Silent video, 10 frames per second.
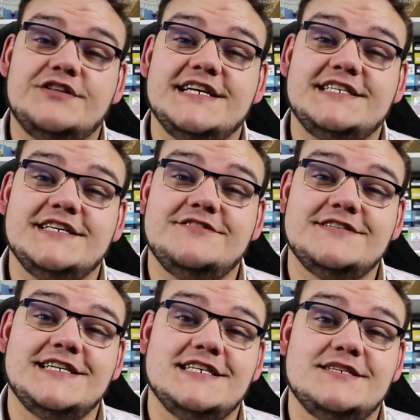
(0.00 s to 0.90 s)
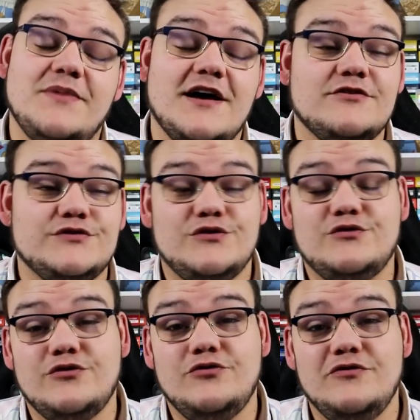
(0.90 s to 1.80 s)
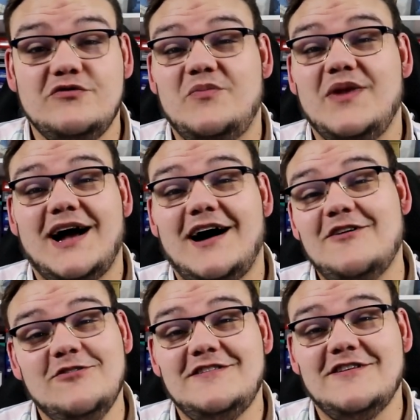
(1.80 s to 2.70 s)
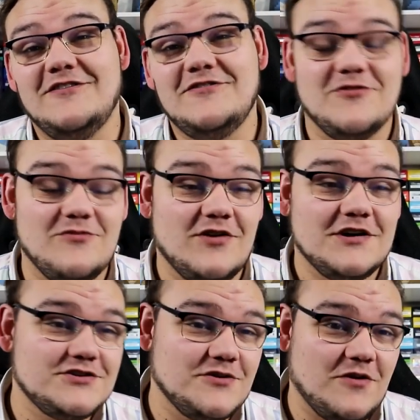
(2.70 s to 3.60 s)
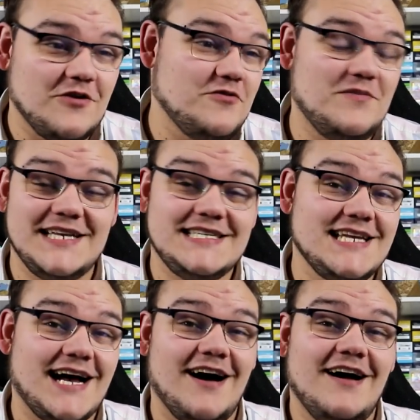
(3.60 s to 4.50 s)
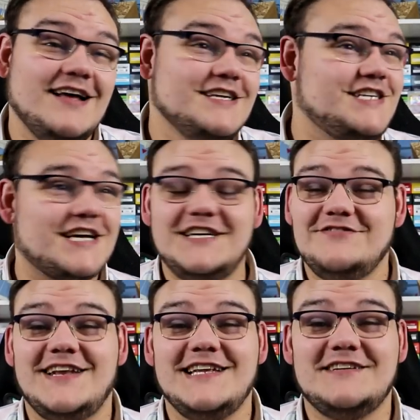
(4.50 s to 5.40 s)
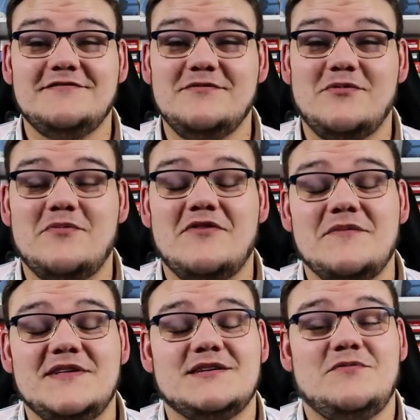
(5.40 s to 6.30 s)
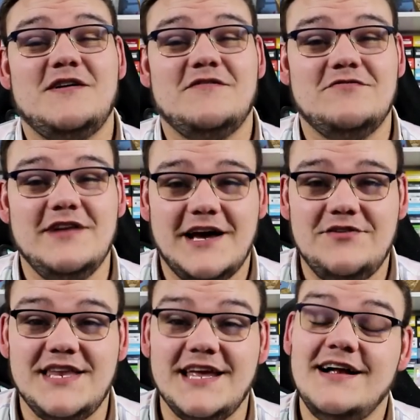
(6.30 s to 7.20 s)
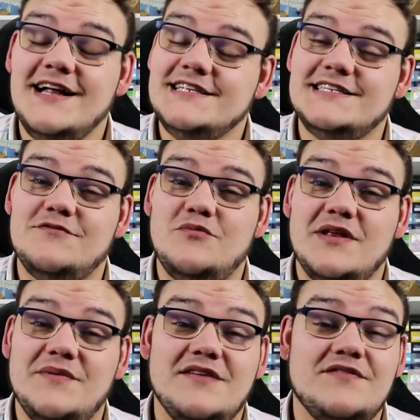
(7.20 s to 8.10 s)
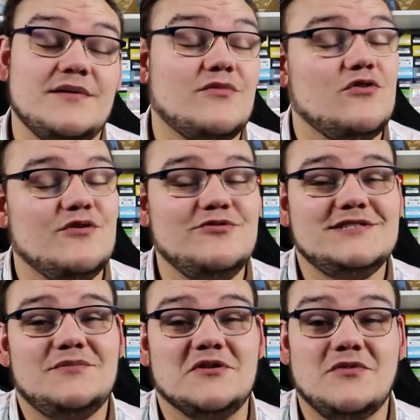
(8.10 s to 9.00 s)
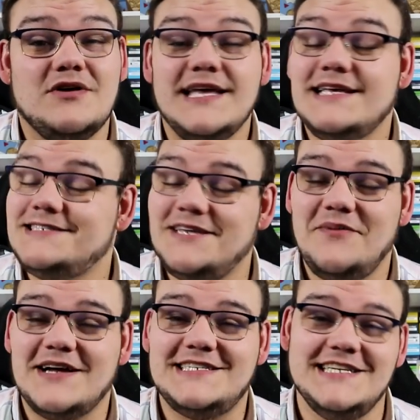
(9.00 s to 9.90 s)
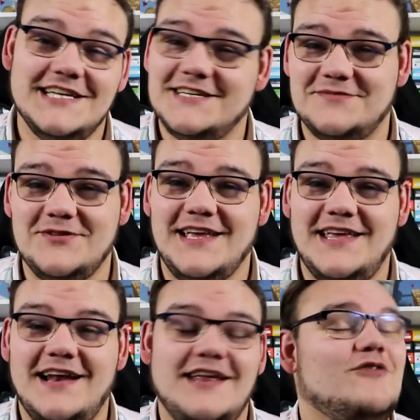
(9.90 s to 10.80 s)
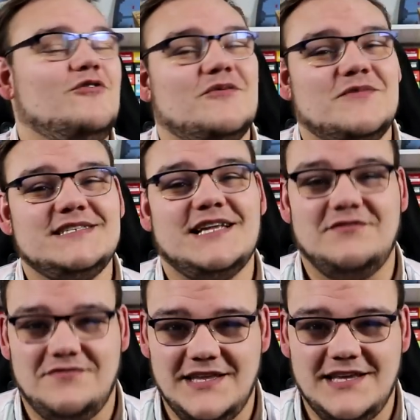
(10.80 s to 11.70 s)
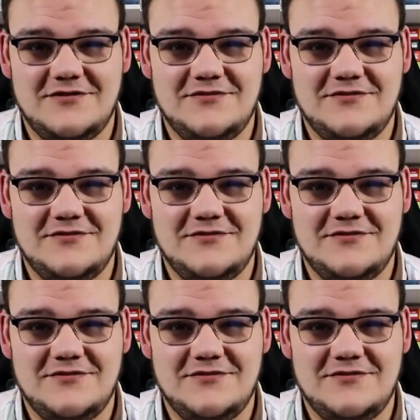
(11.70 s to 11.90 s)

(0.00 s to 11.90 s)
en tout cas ce qui est sûr c'est que j'espère que ce contenu vous plaira autant que moi je prends du plaisir à chercher toutes les infos pour pouvoir eh bien simplement vous les réunir, si ça vous plaît bien évidemment le pouce, l'abonnement, et c'est parti, je me décale et on commence cette vidéo.